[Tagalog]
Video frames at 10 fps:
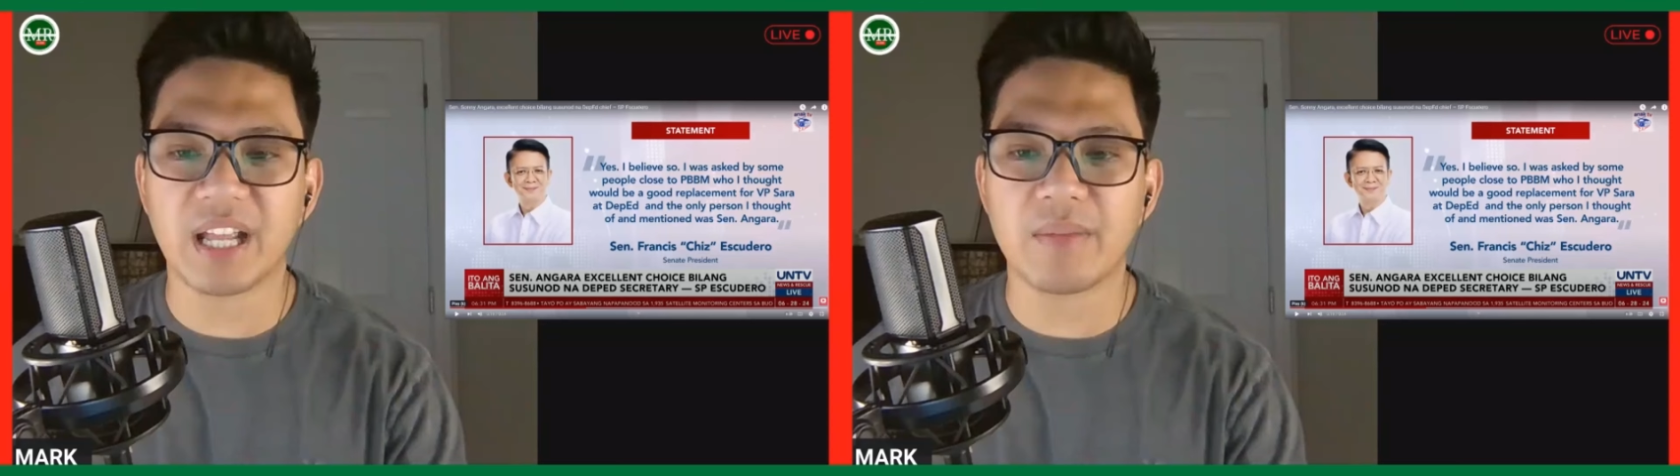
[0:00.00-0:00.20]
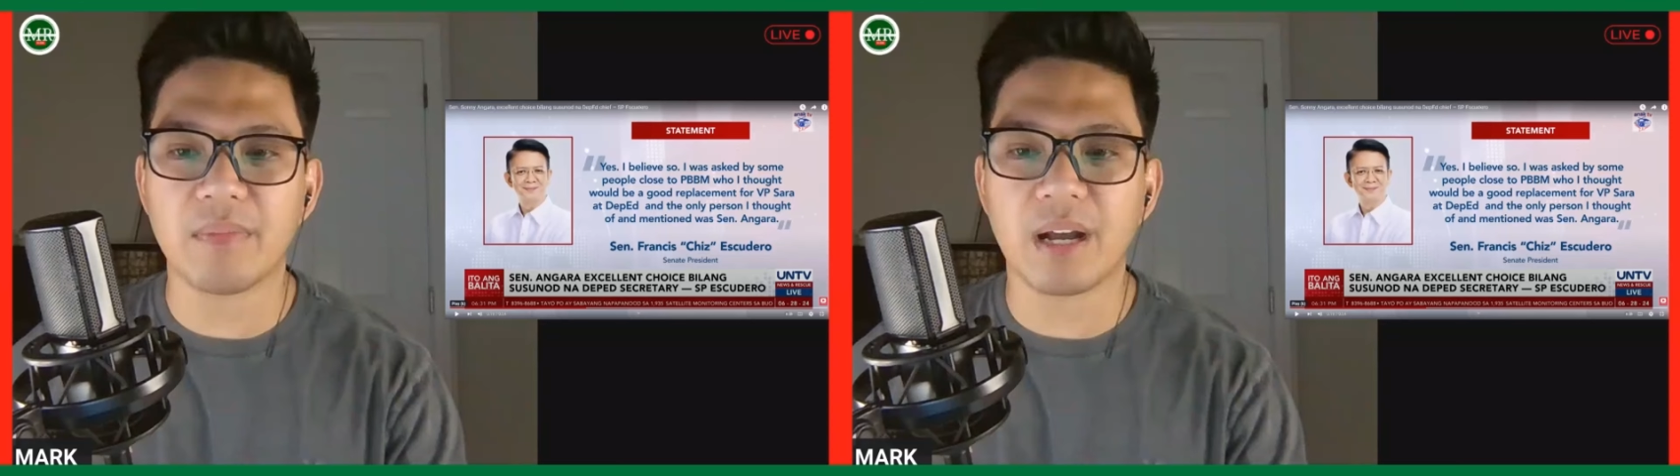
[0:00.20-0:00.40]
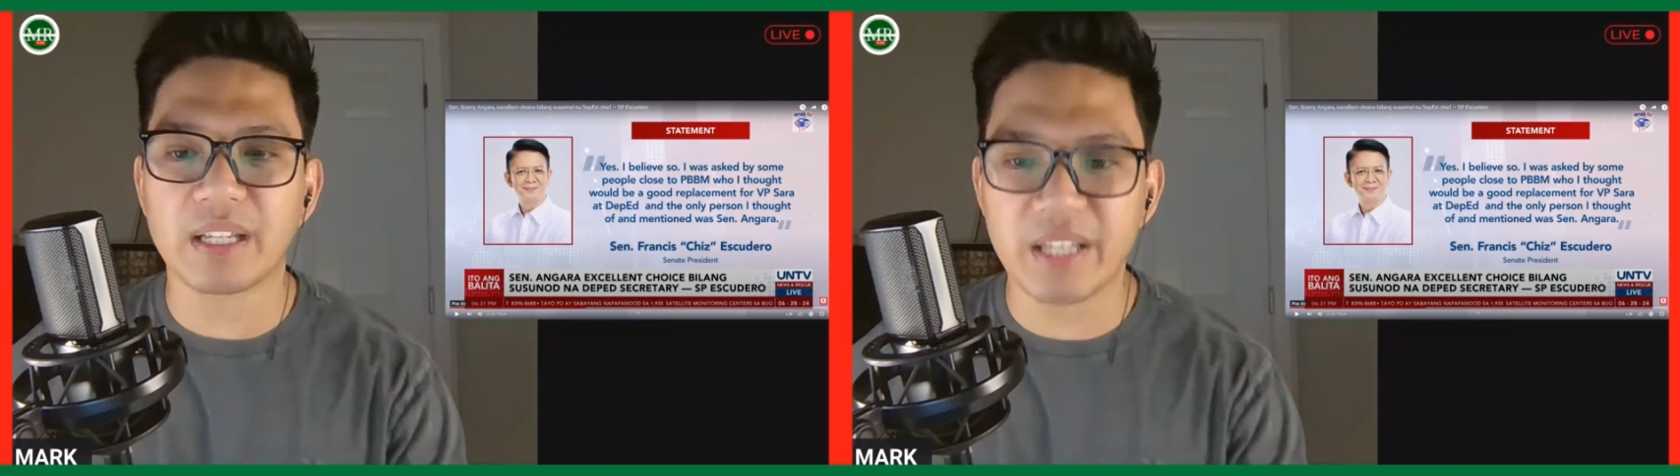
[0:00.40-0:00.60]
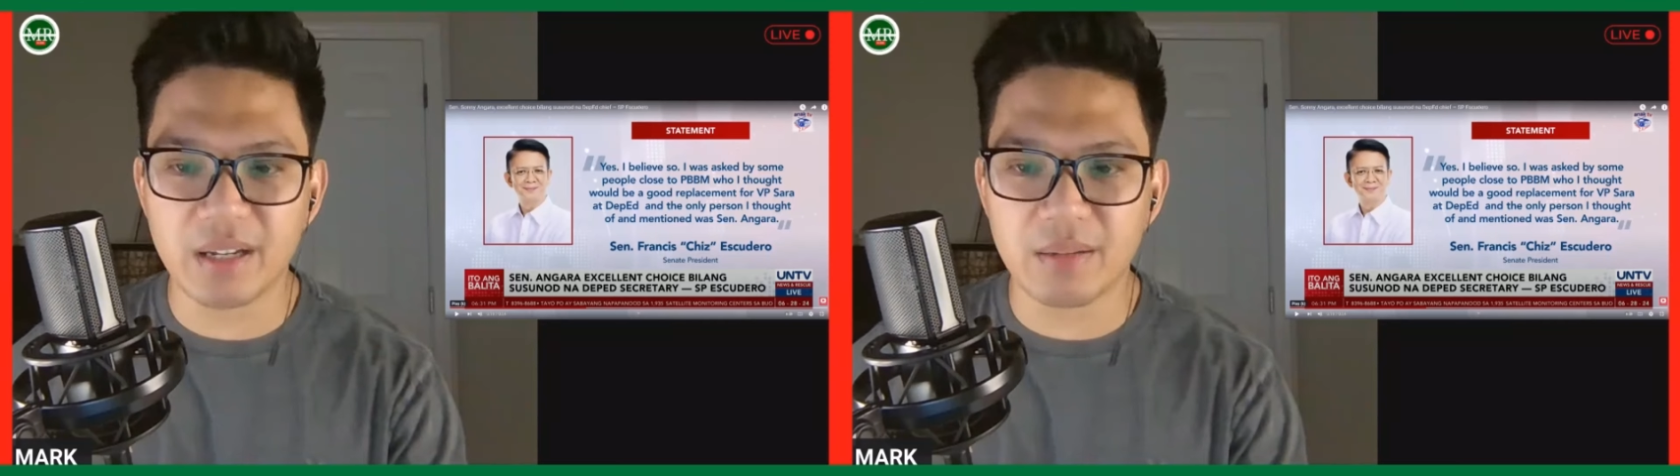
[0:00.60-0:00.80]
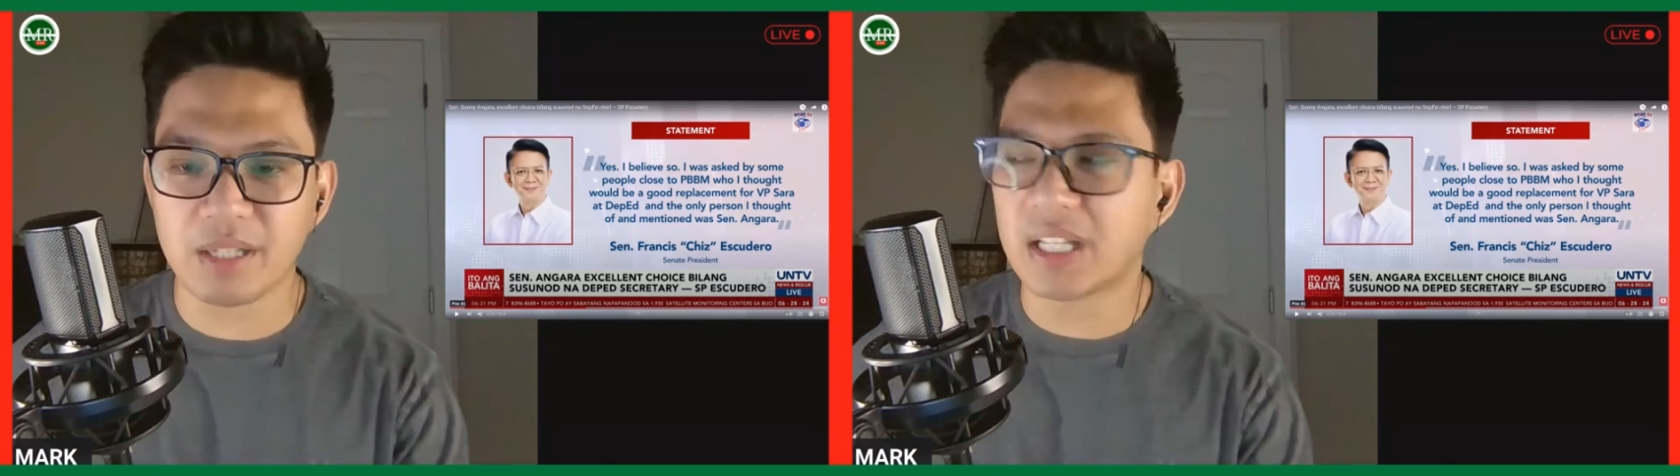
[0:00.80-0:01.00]
ay
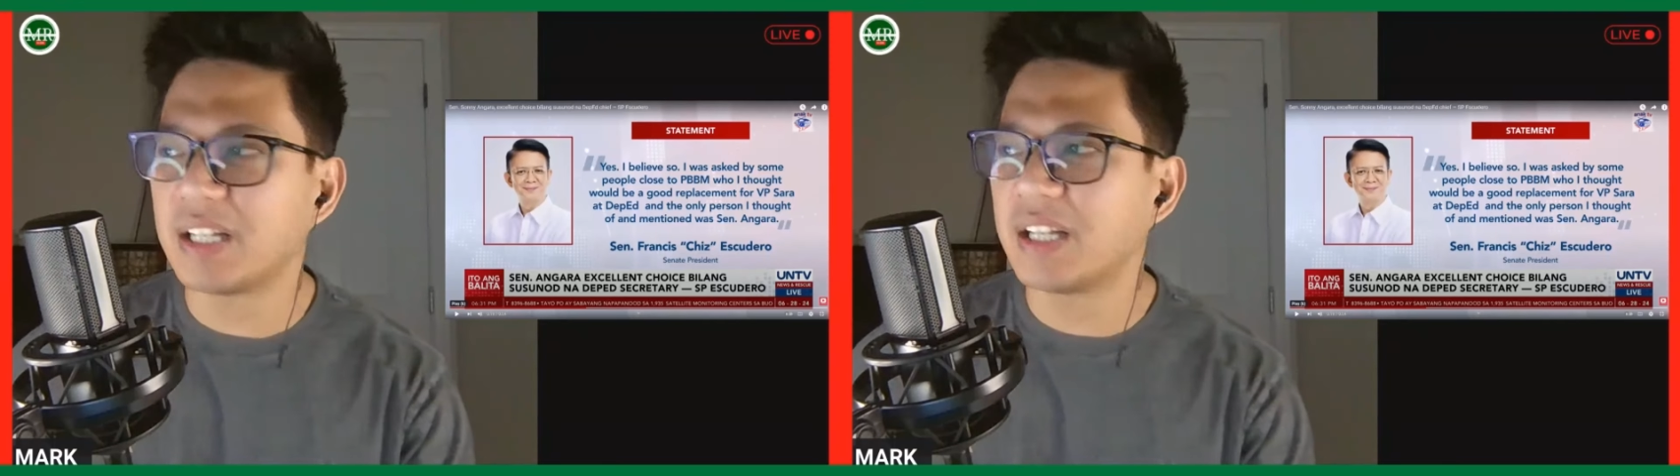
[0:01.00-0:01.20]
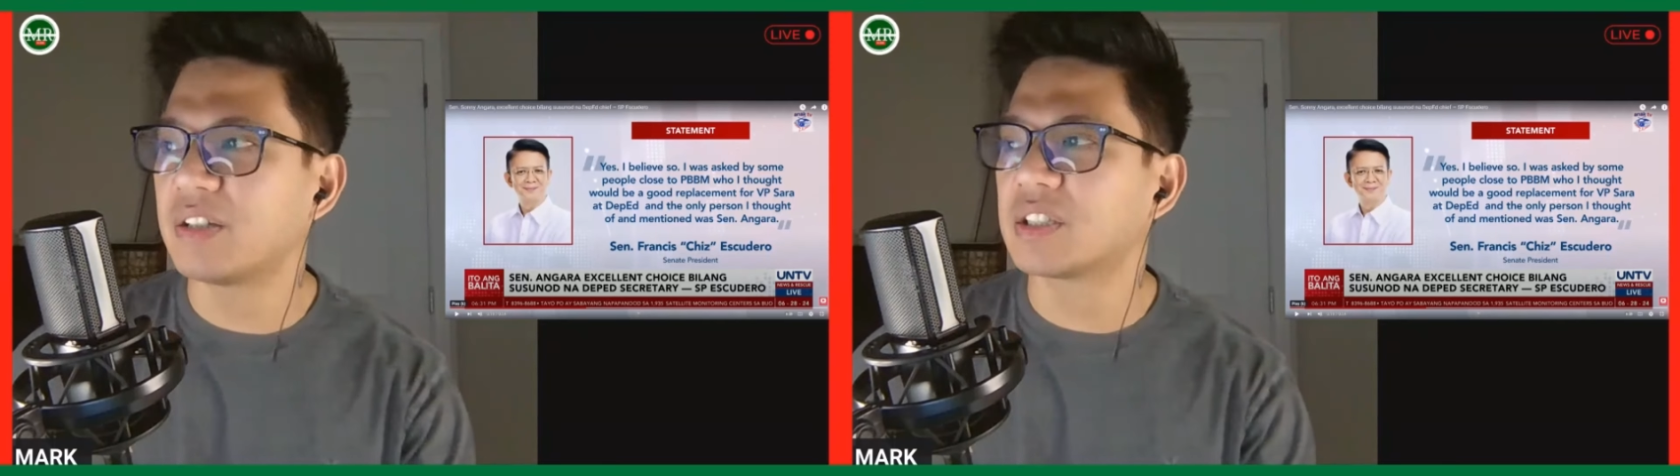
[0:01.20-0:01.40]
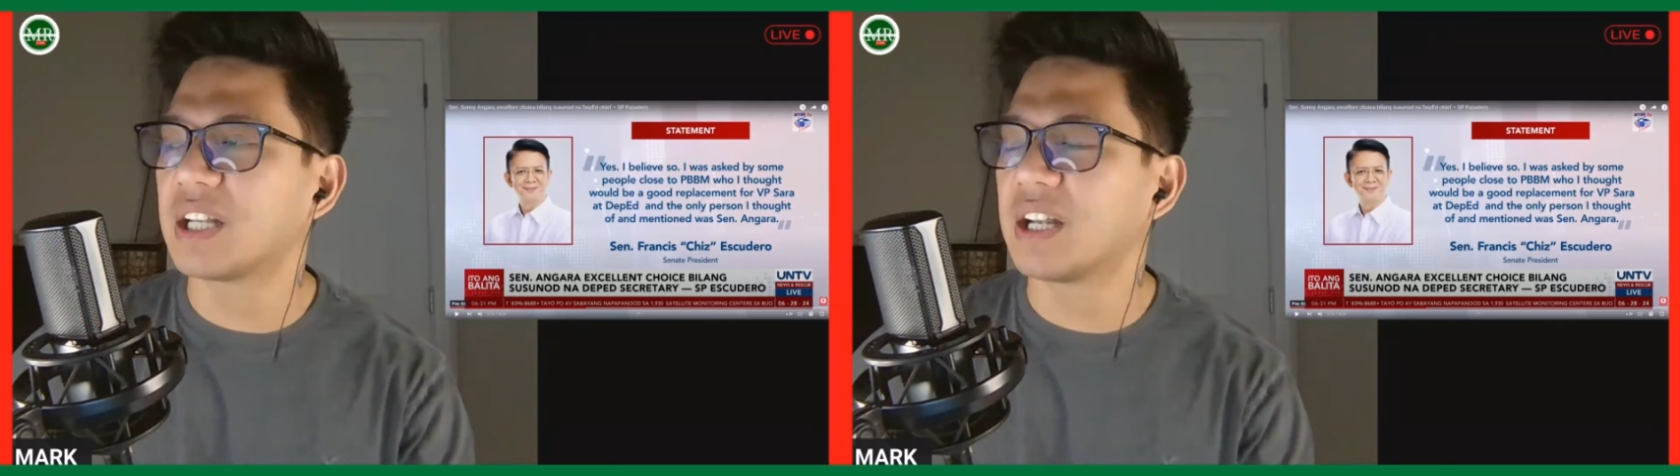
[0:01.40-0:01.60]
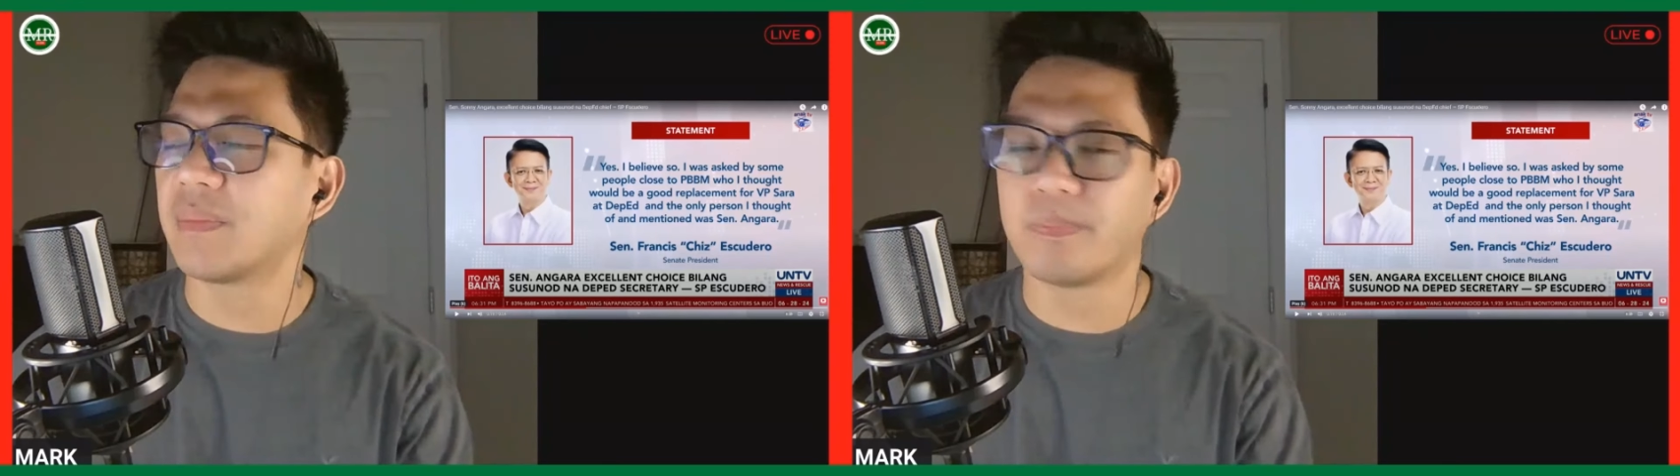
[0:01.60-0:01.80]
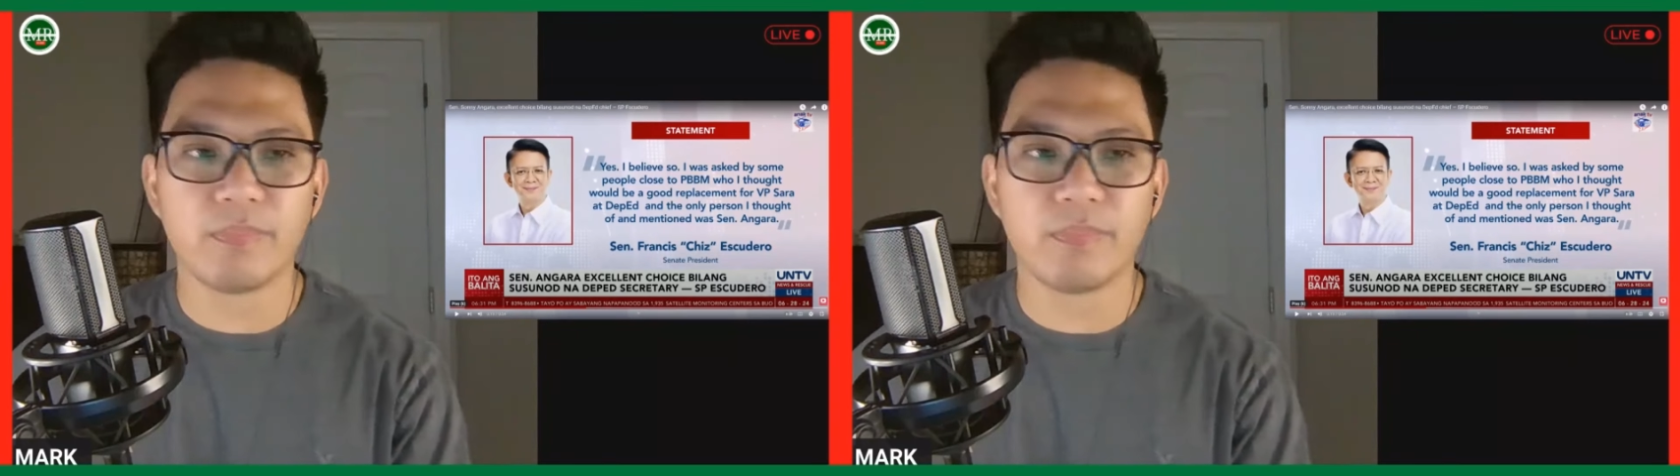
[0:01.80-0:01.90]
maging matalino sa